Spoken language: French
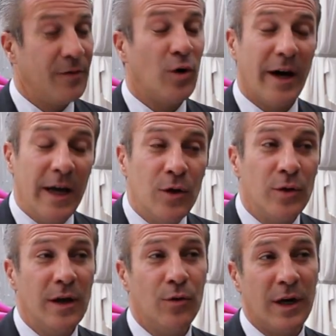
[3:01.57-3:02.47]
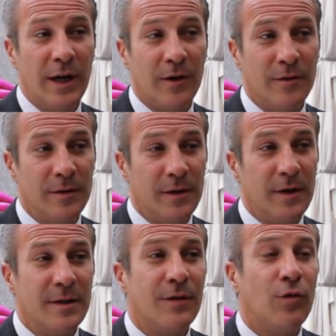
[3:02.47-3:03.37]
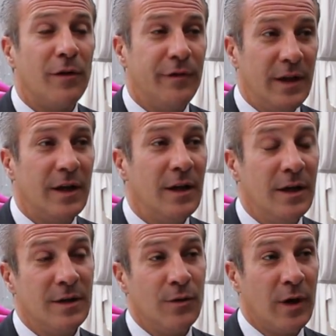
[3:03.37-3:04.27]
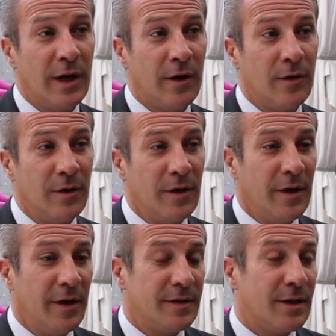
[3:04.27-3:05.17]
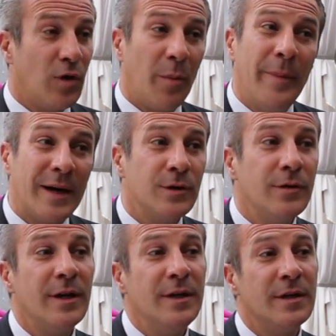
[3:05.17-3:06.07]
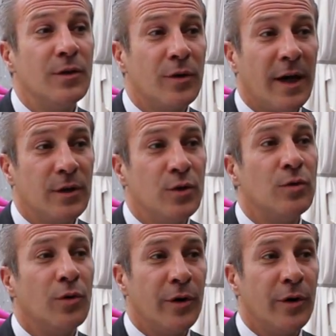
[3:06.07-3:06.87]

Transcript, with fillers: savoir étonner nos clients, savoir fidéliser nos clients, savoir personnaliser notre action au